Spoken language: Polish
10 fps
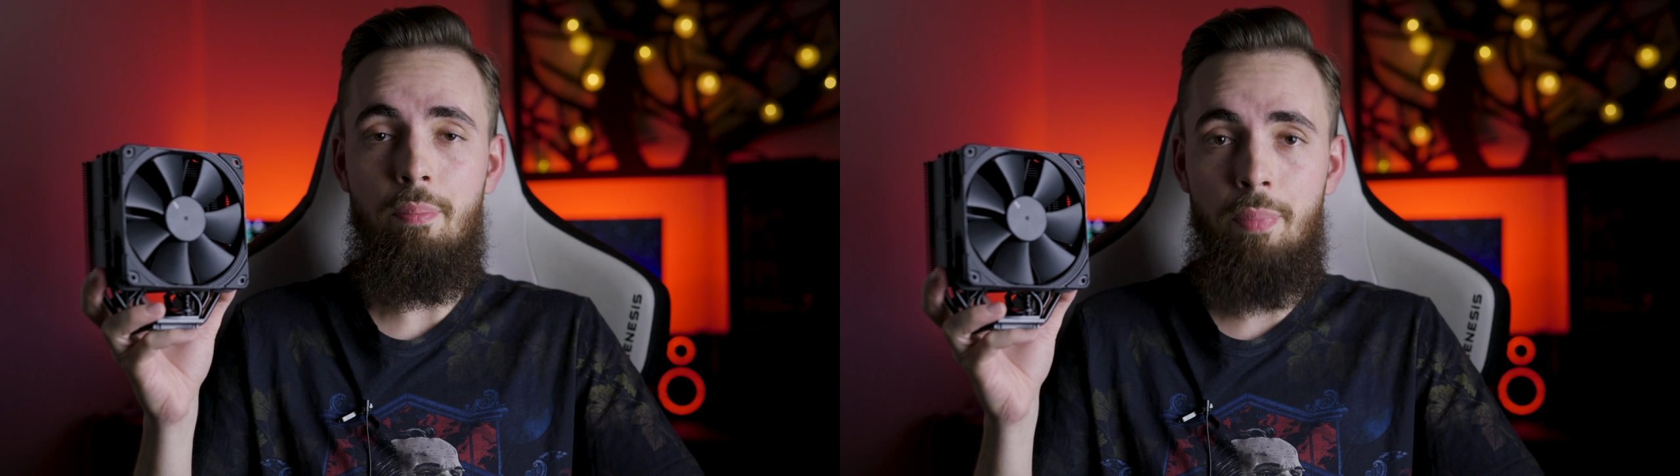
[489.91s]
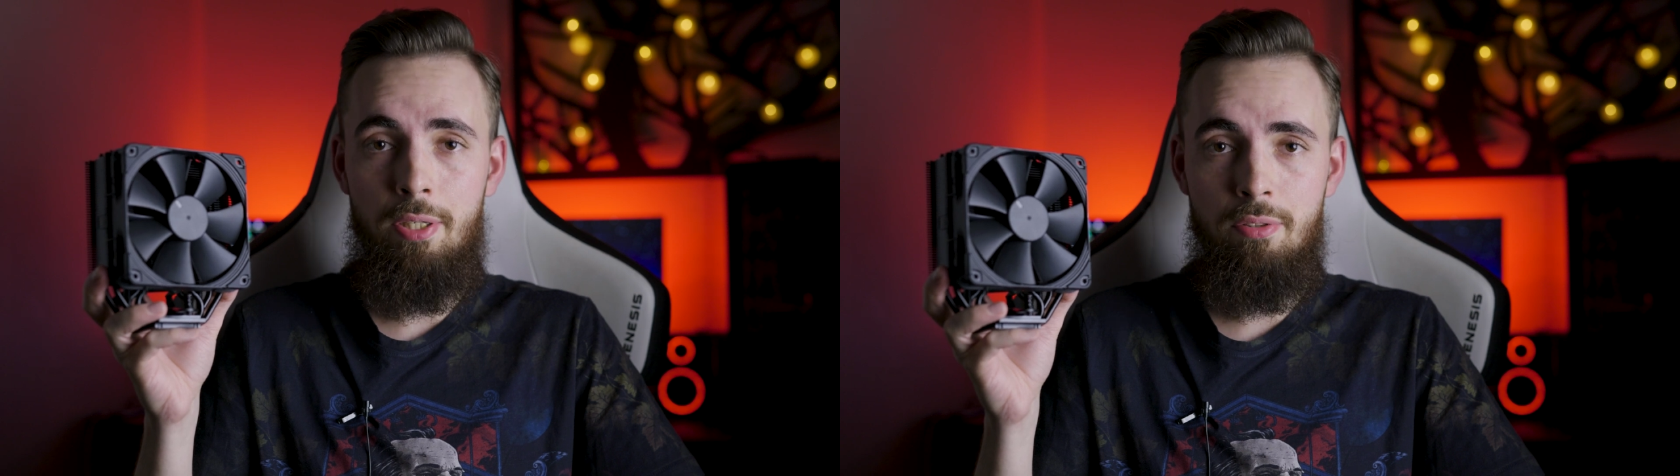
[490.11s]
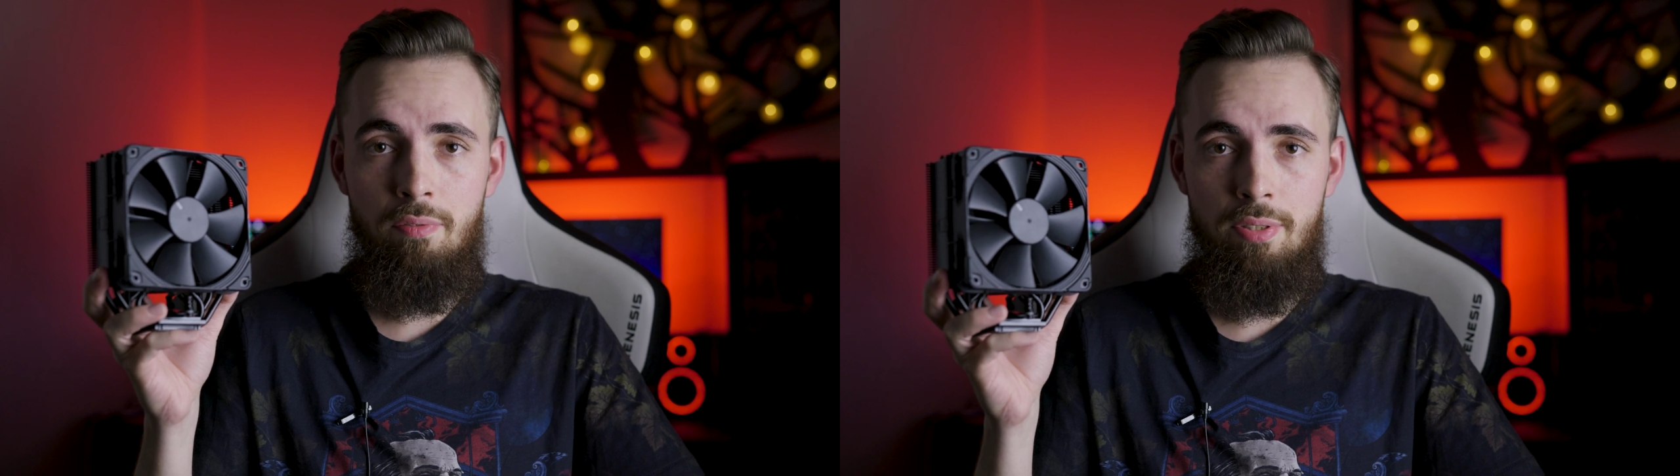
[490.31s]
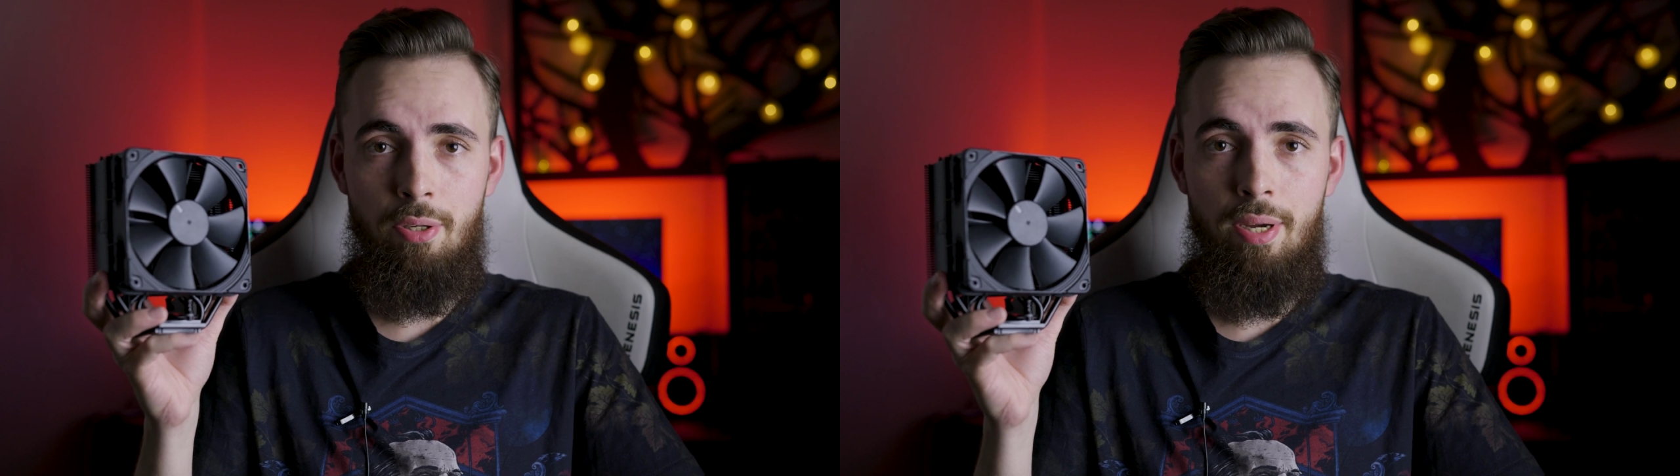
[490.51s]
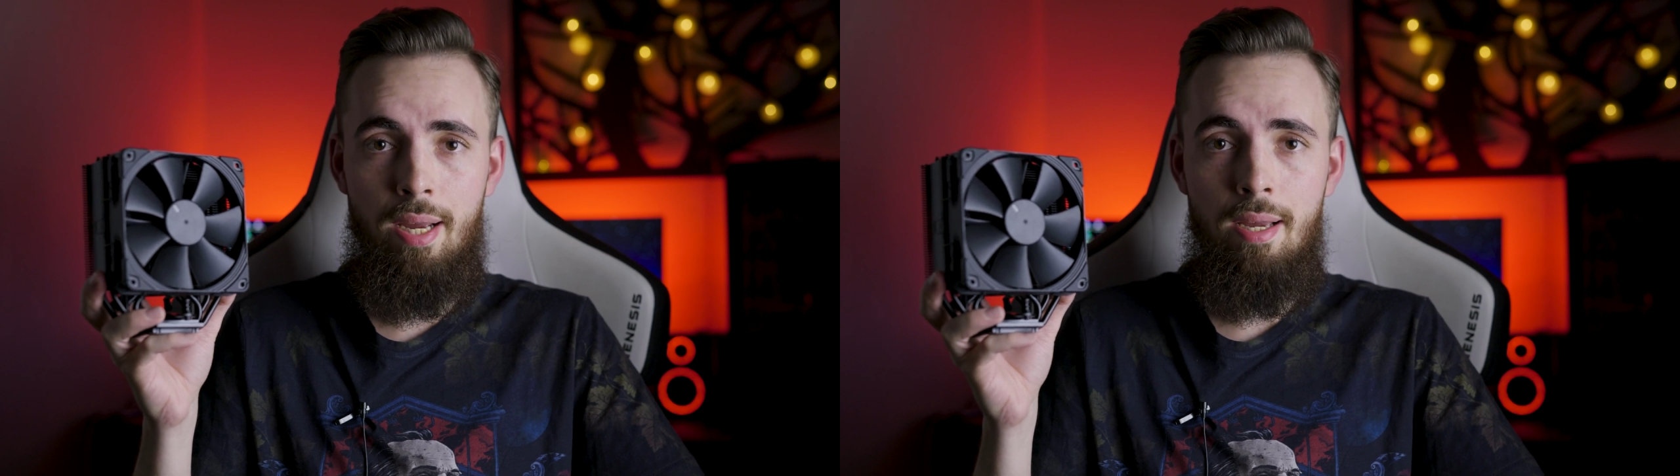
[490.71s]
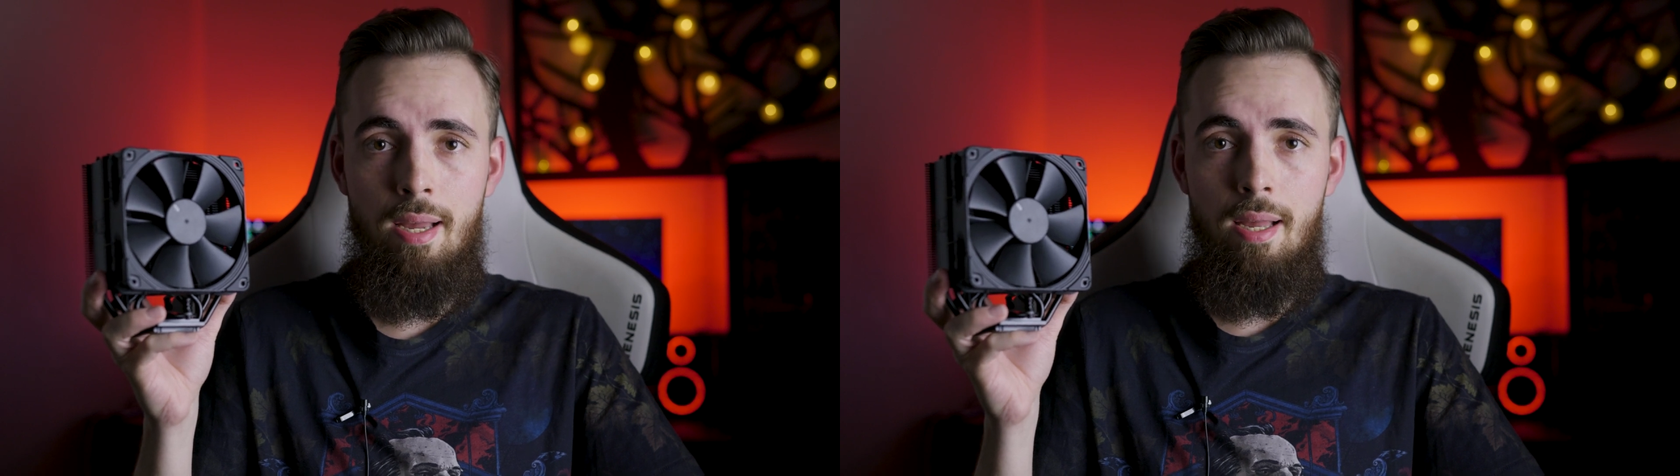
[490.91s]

bardzo wysoka